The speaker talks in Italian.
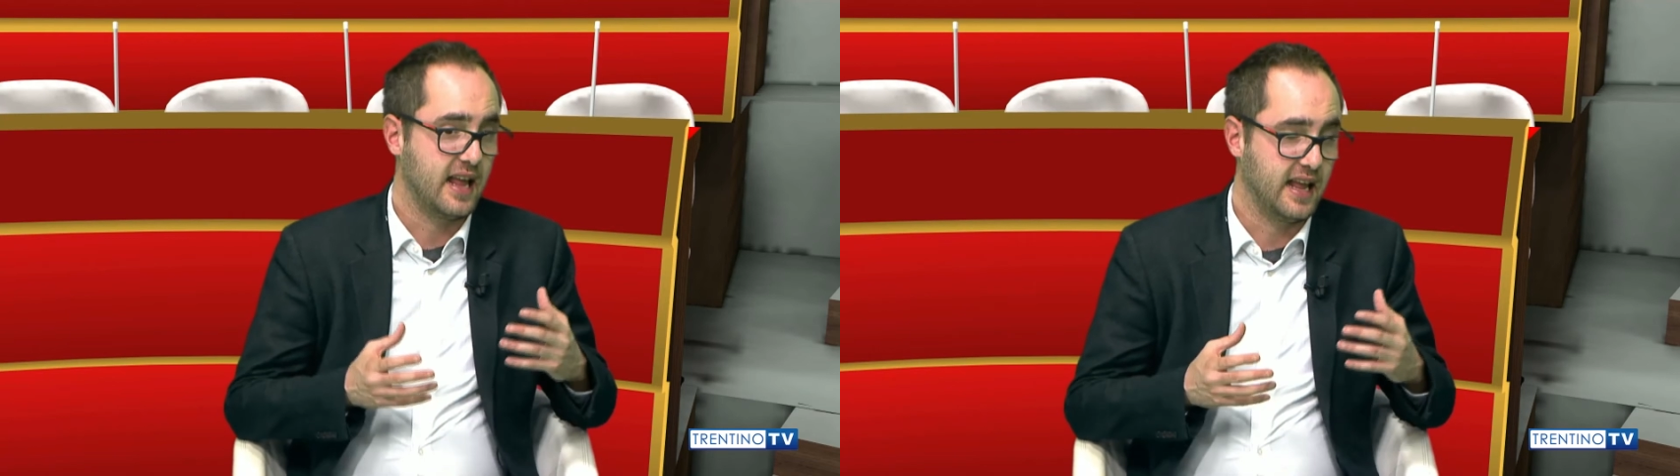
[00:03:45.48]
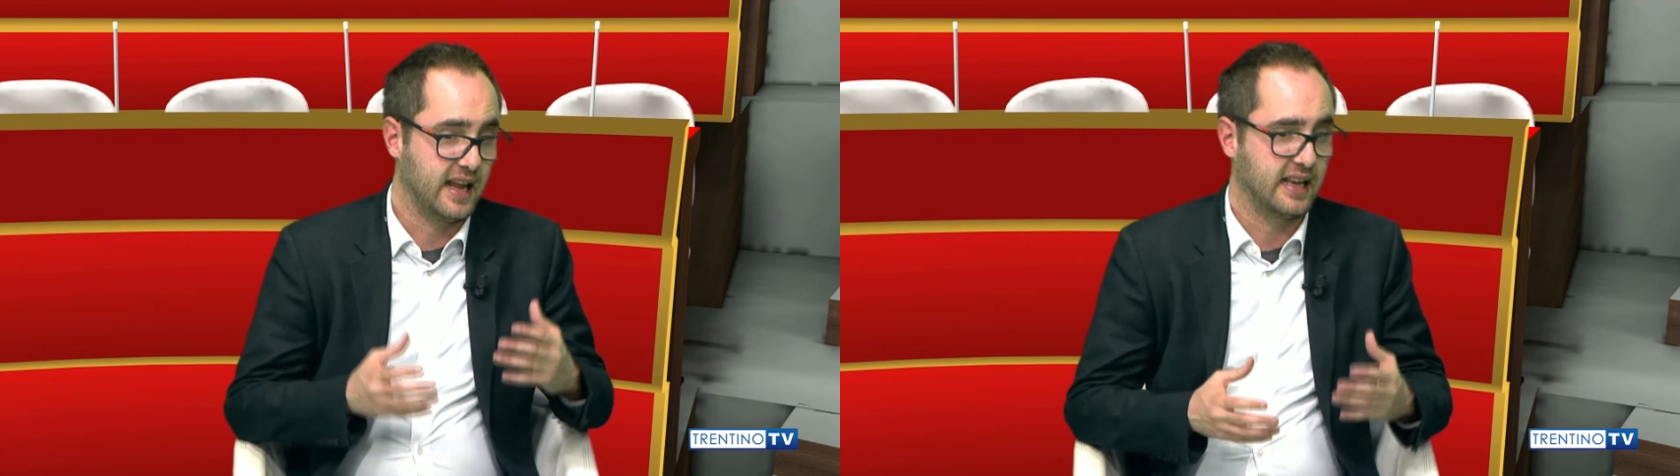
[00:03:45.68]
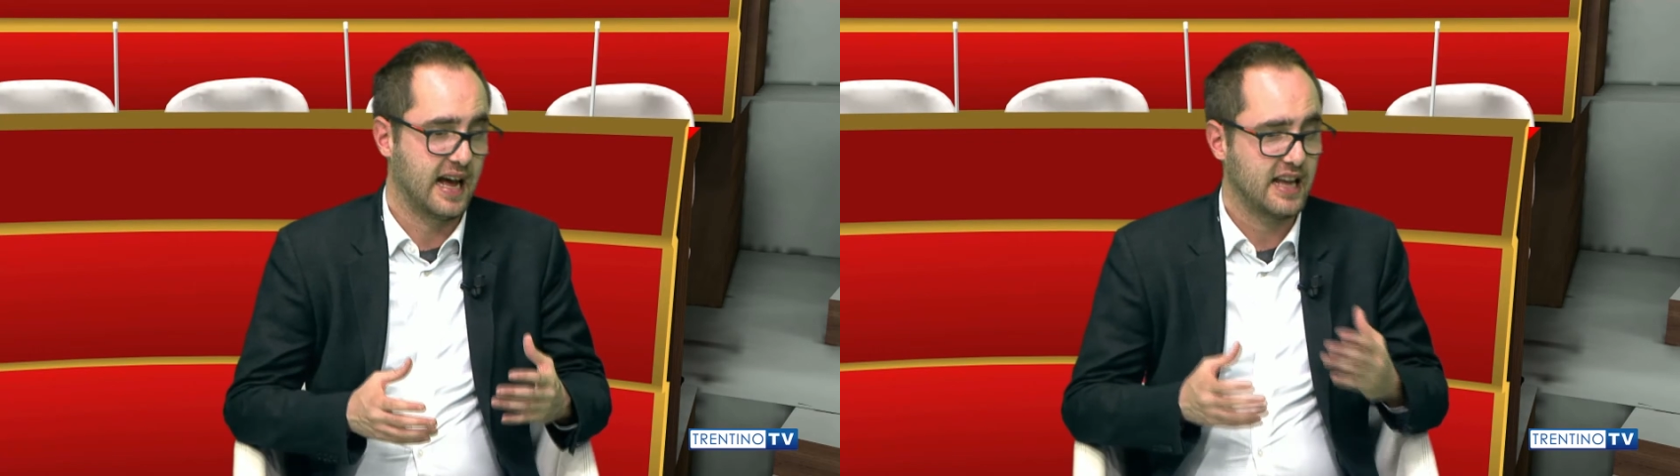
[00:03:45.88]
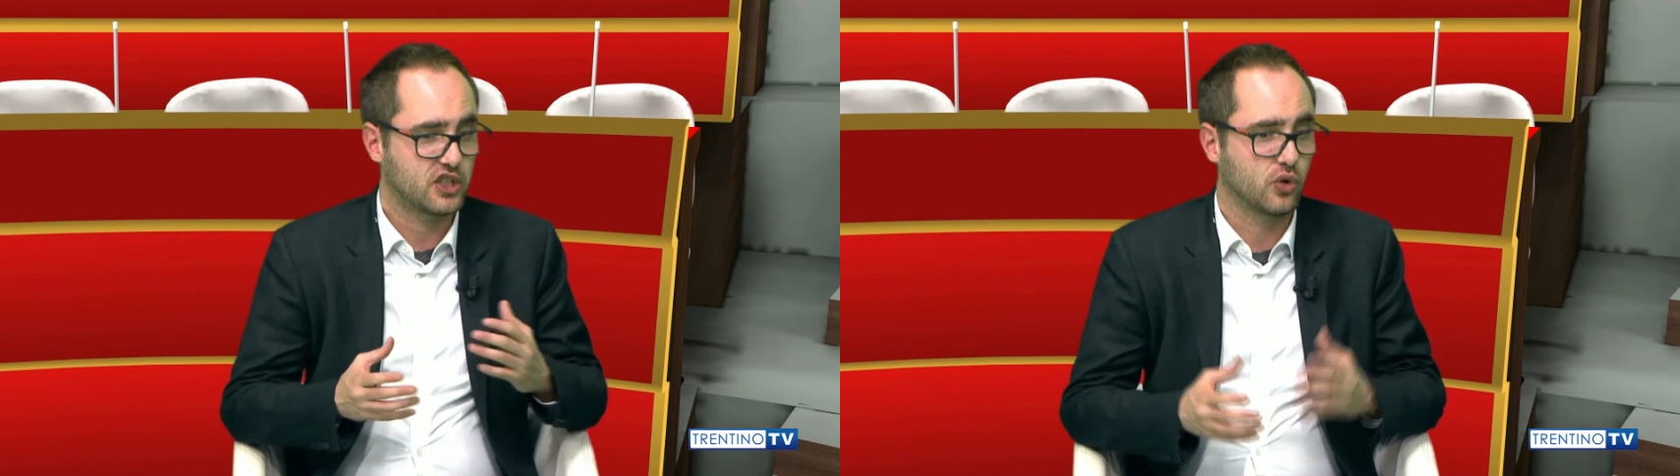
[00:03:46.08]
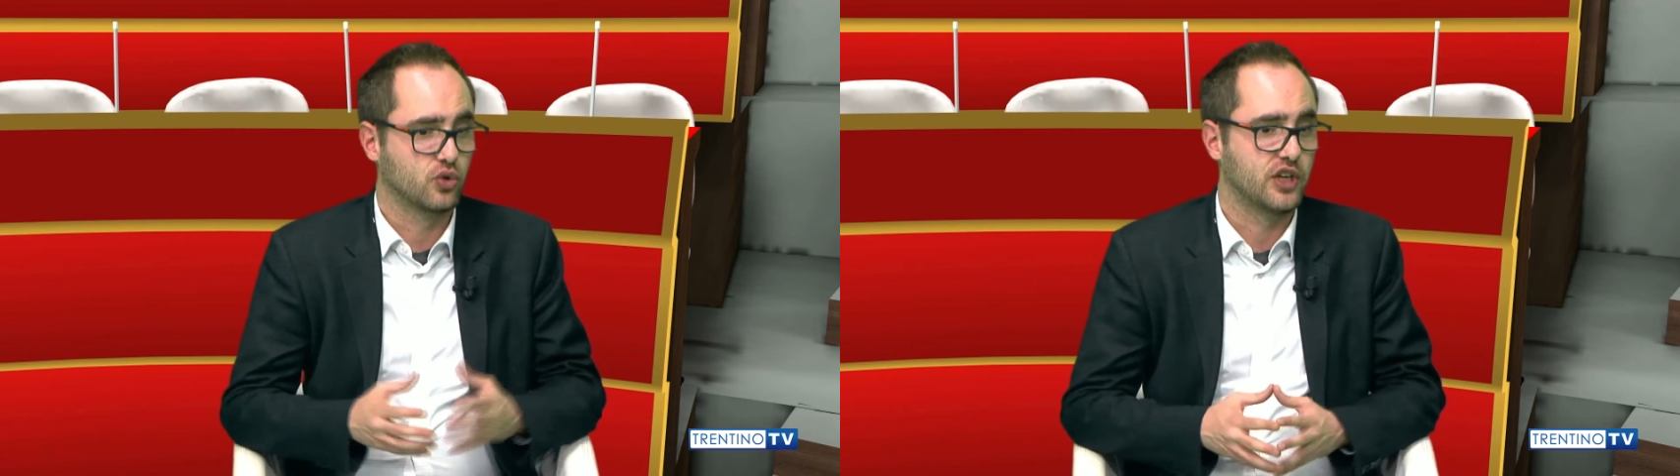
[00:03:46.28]
e da
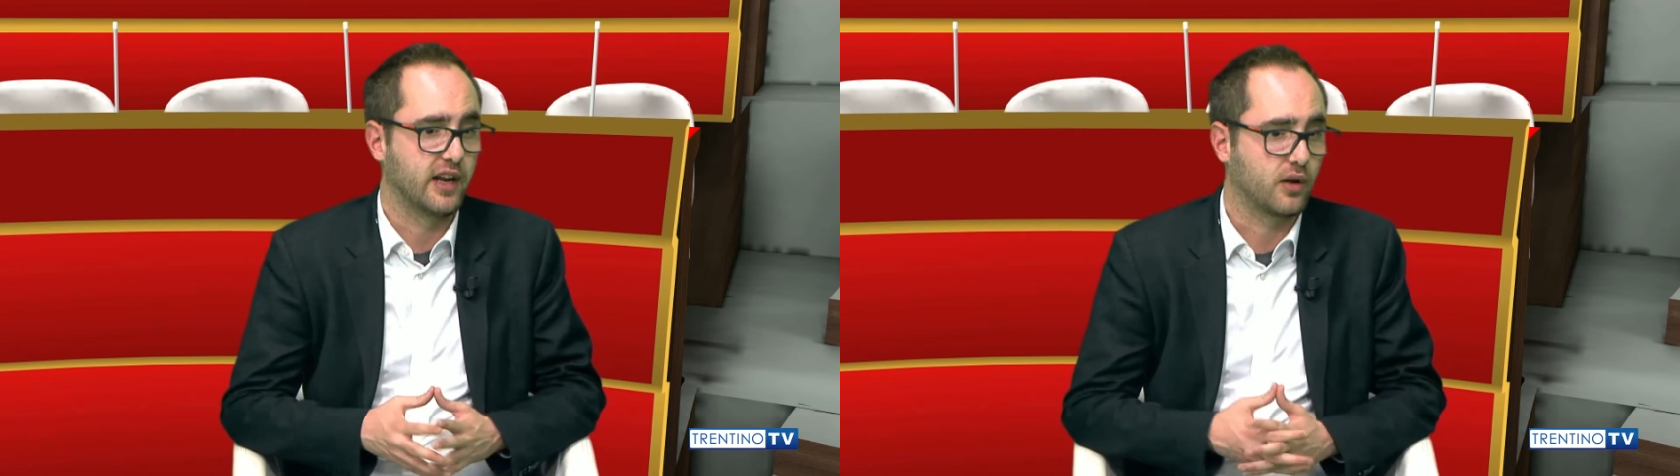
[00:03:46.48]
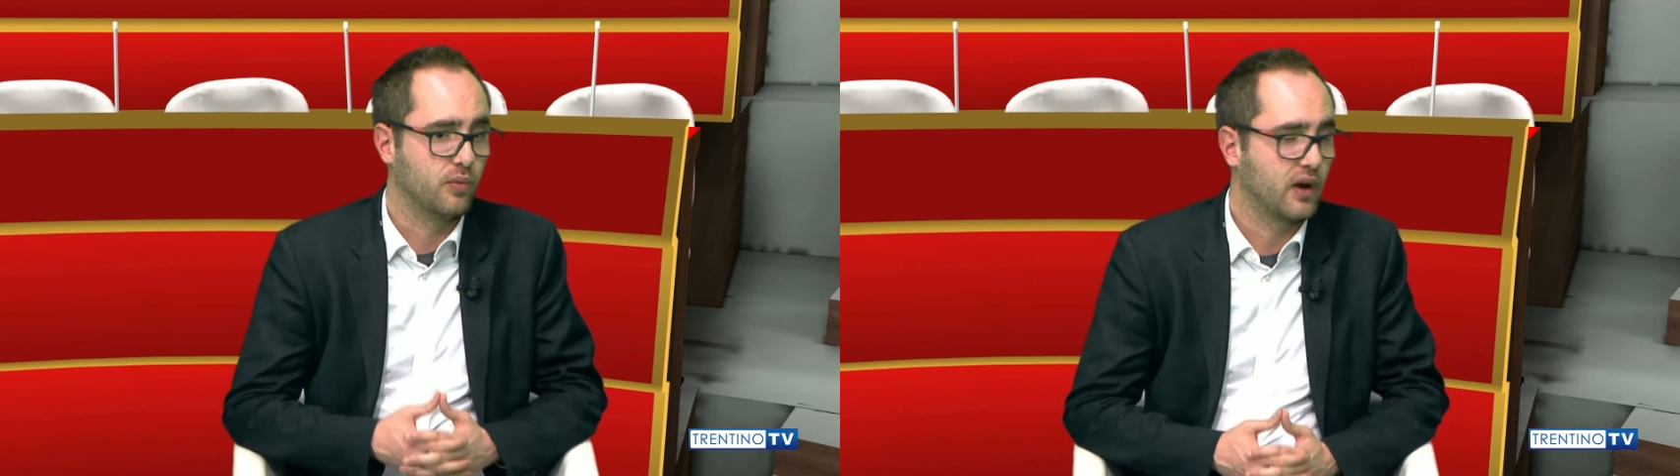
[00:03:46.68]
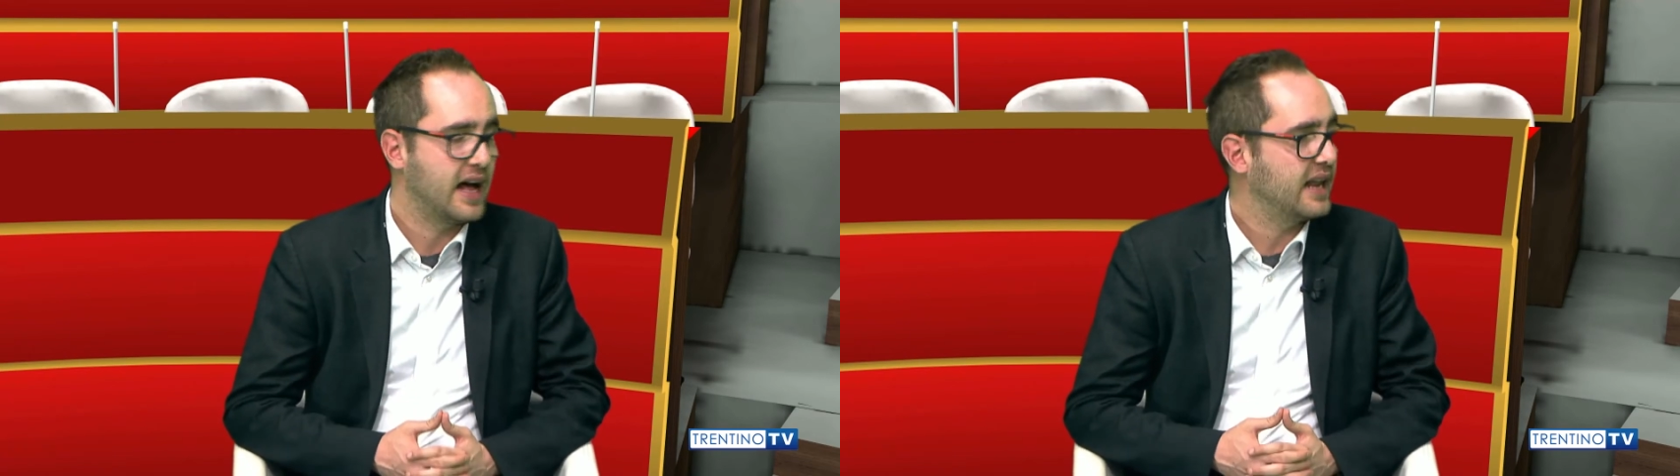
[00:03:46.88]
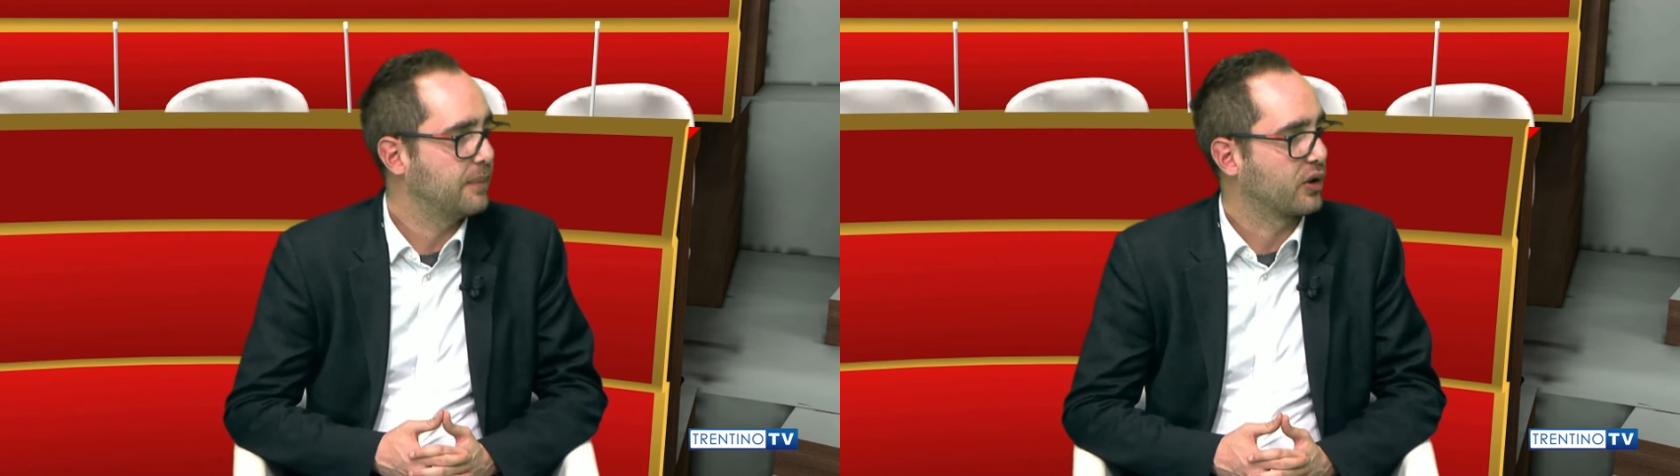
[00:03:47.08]
ex consigliere comunale